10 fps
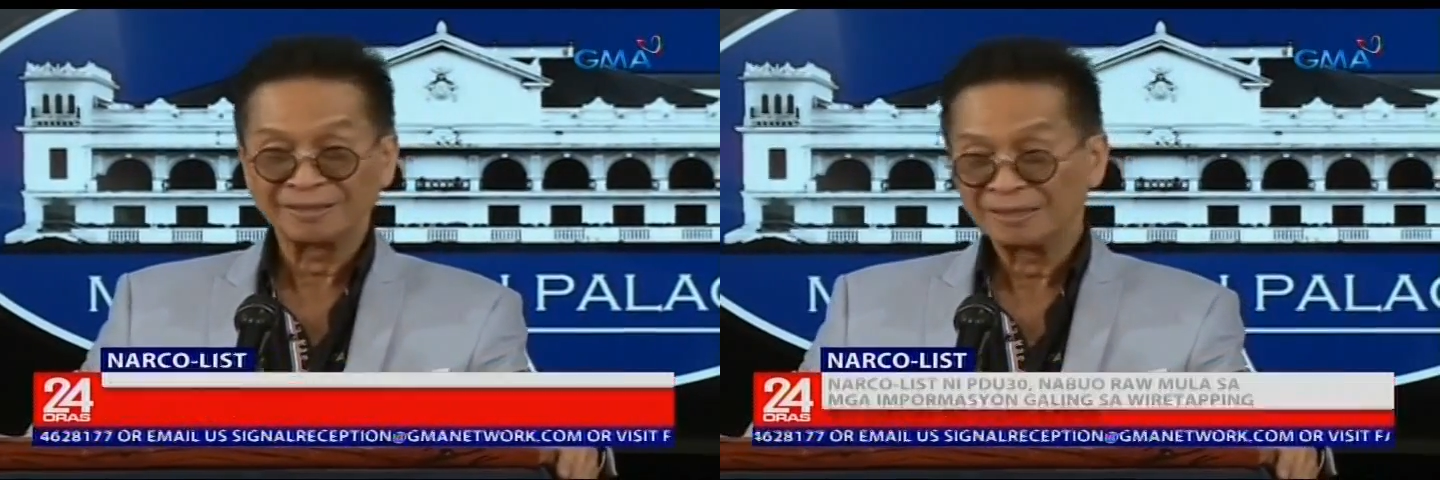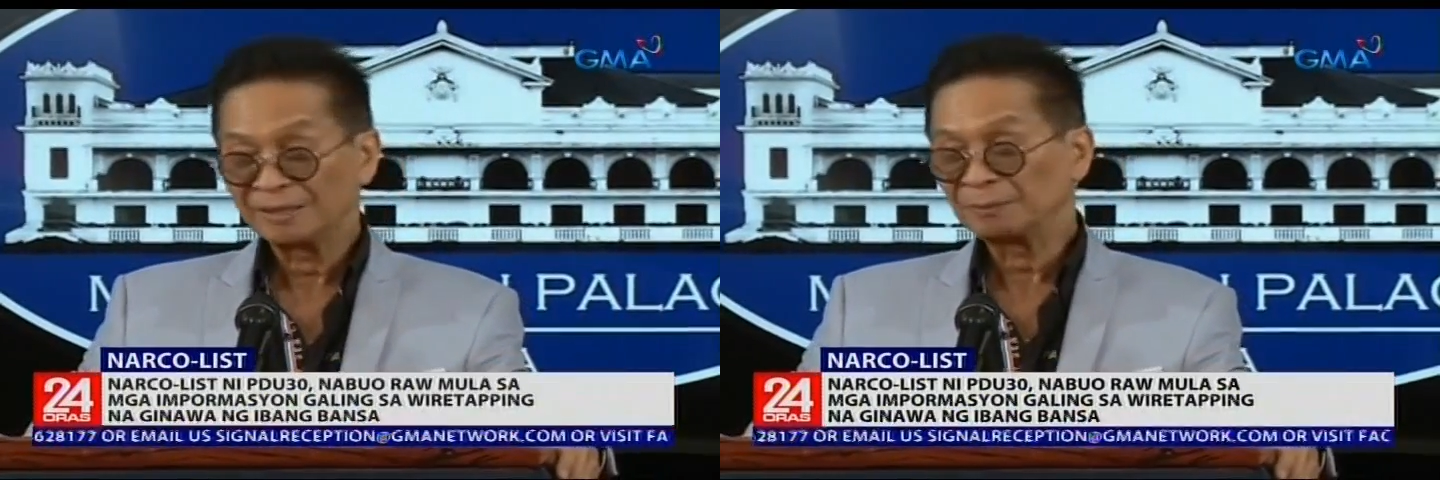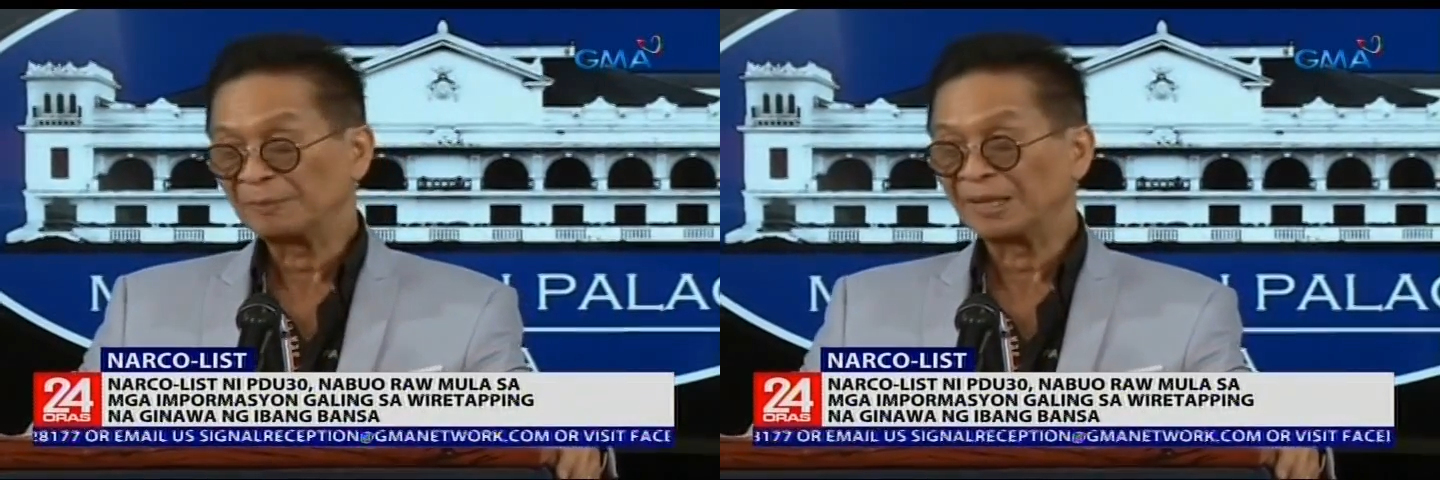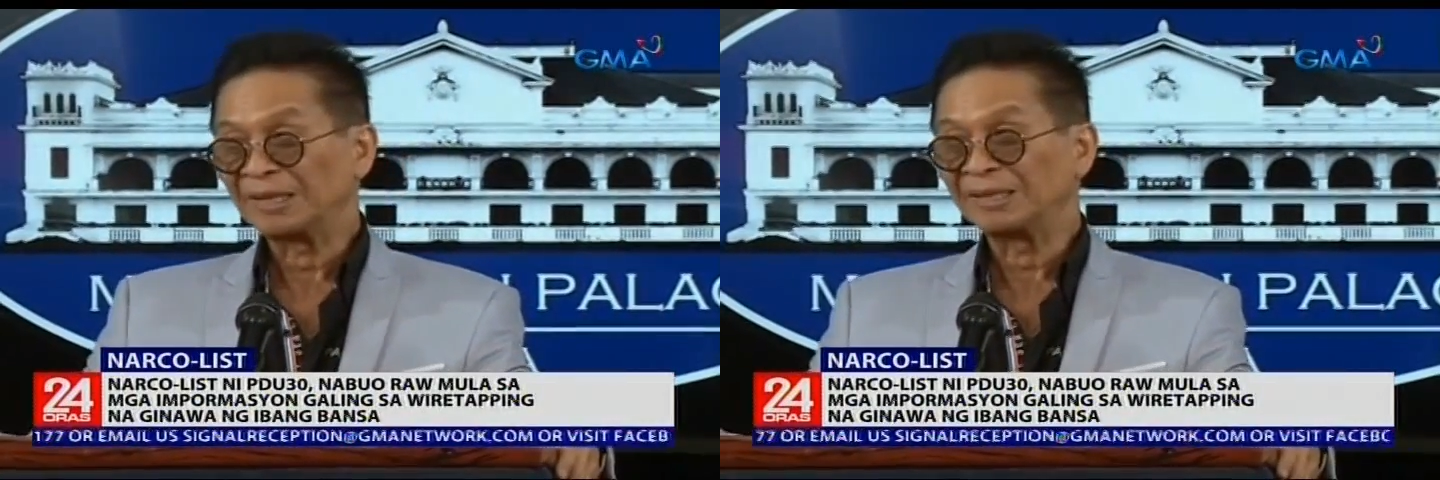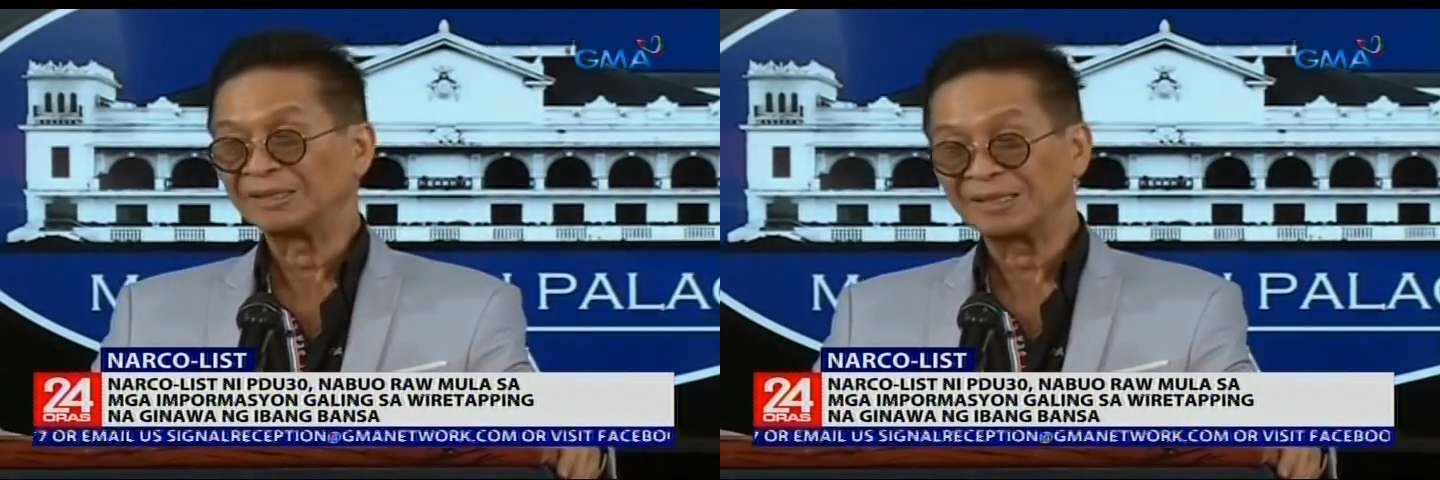Mm.
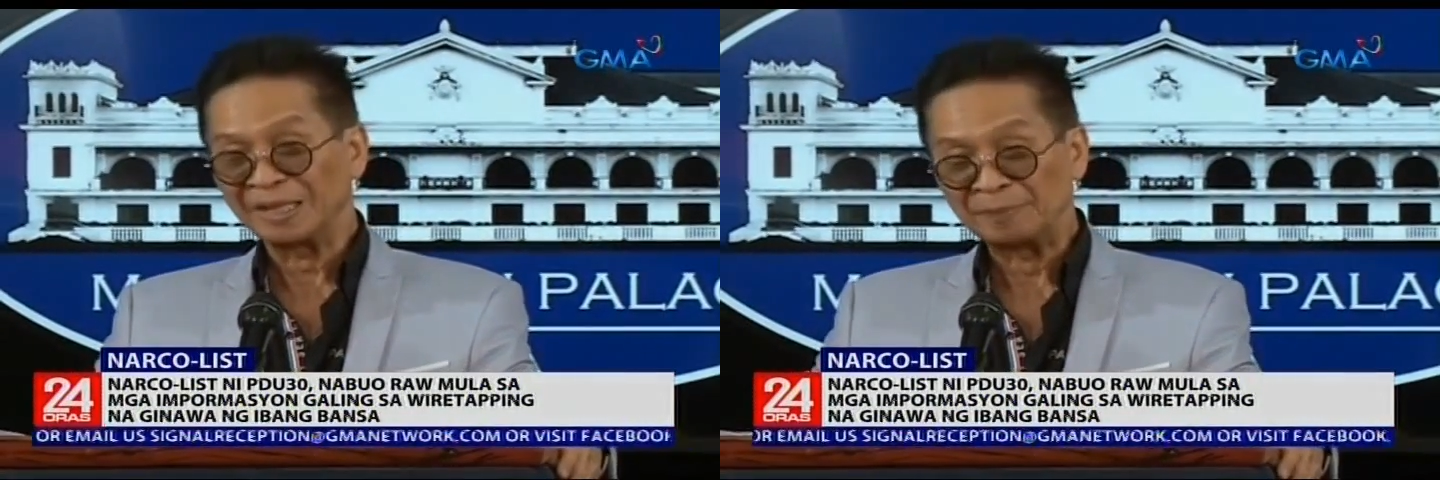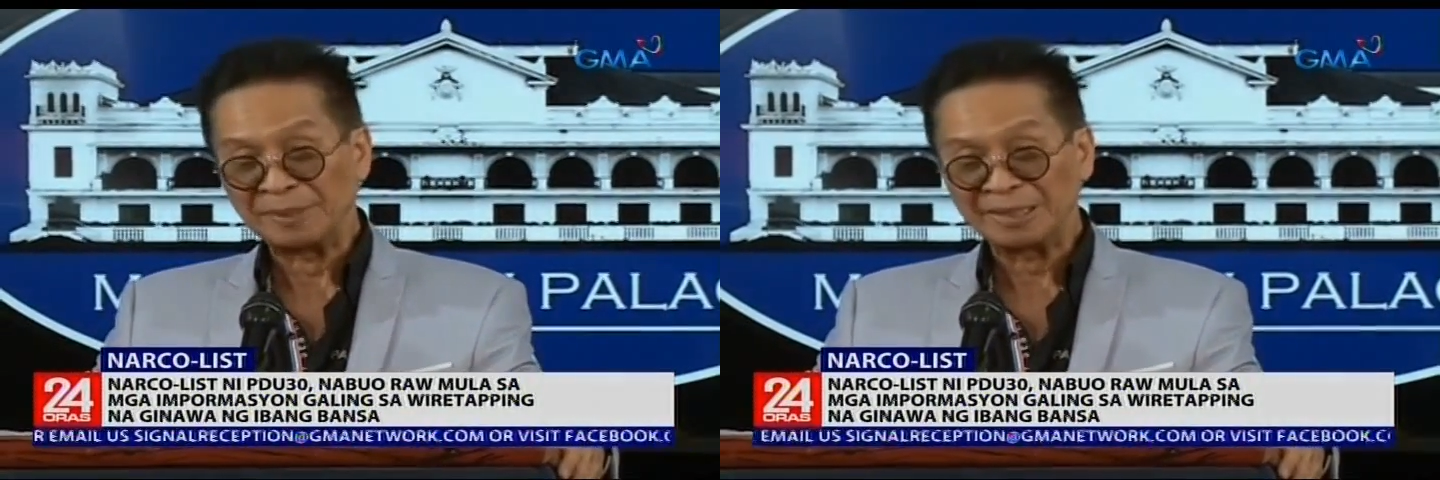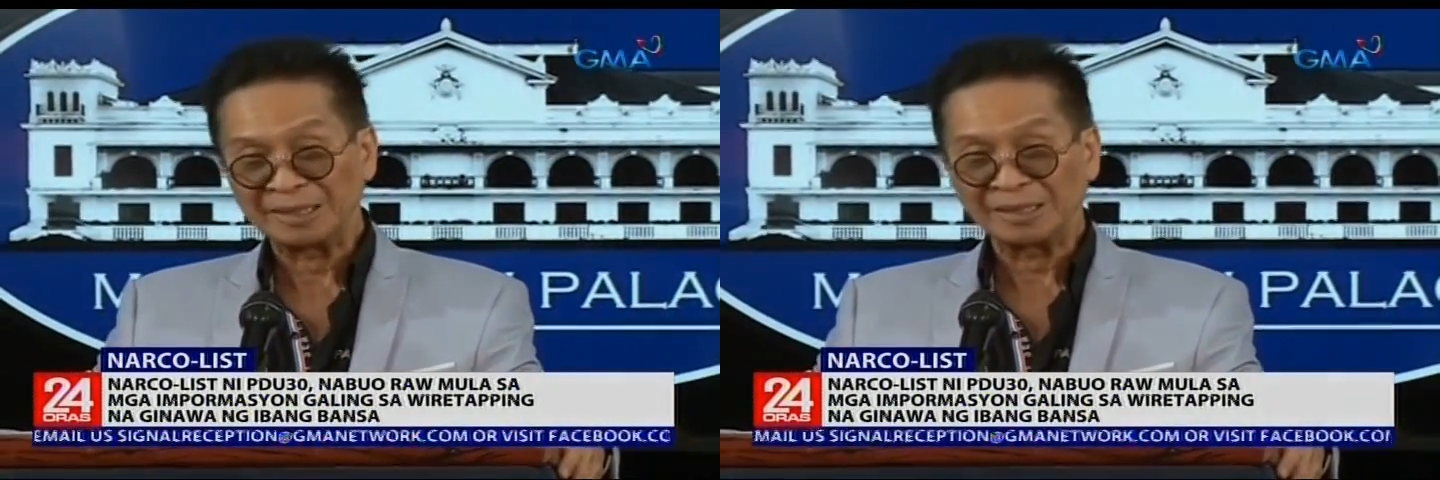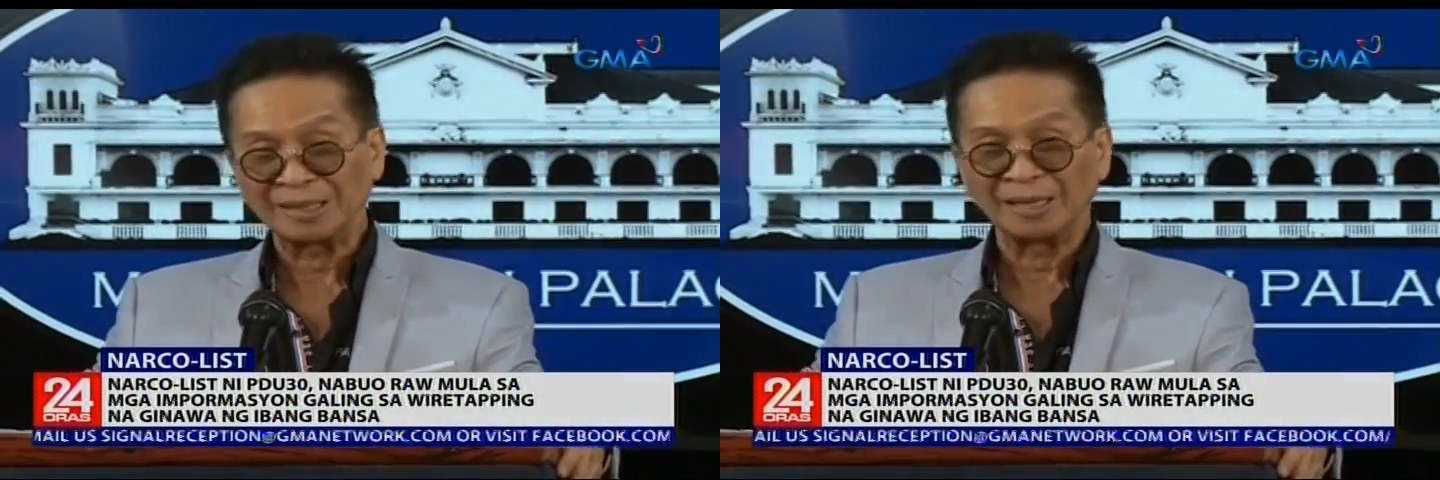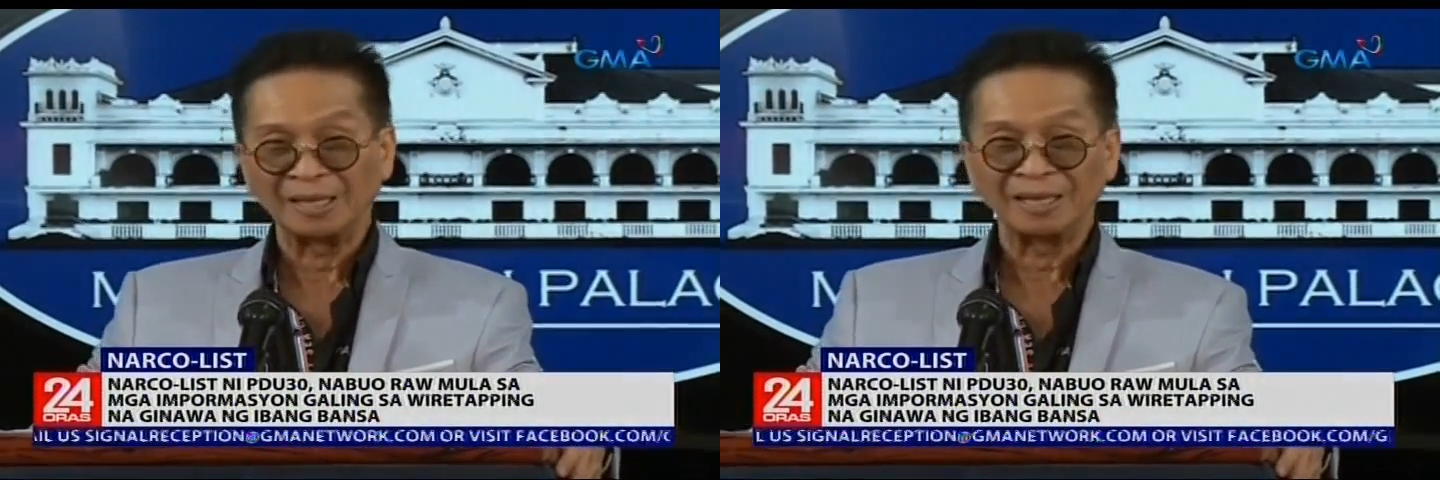Magaling dyan,
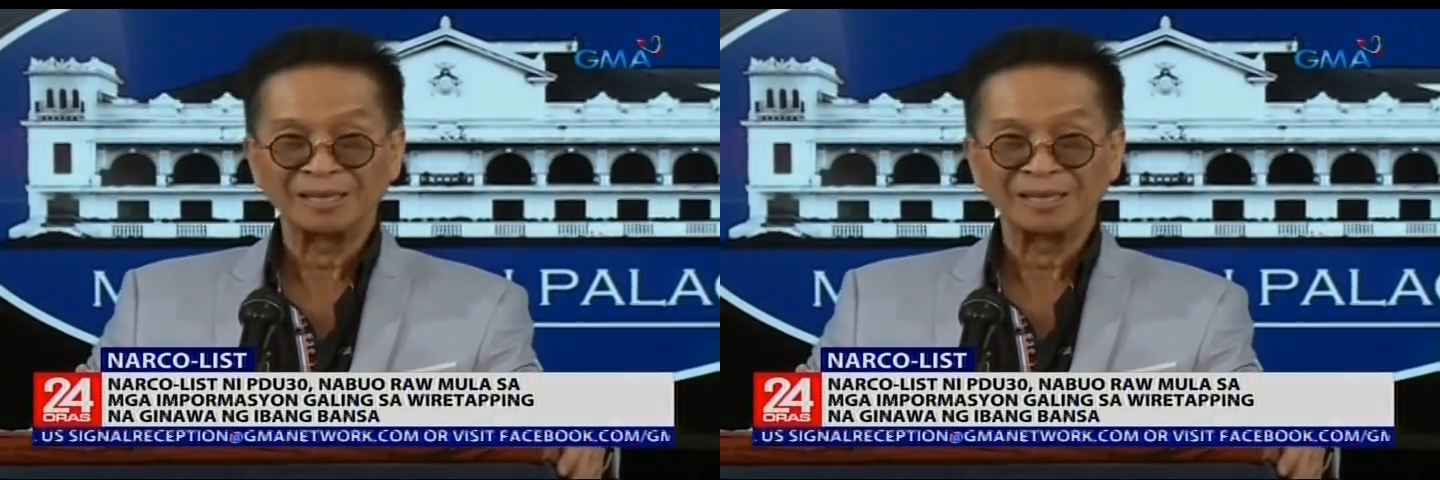America.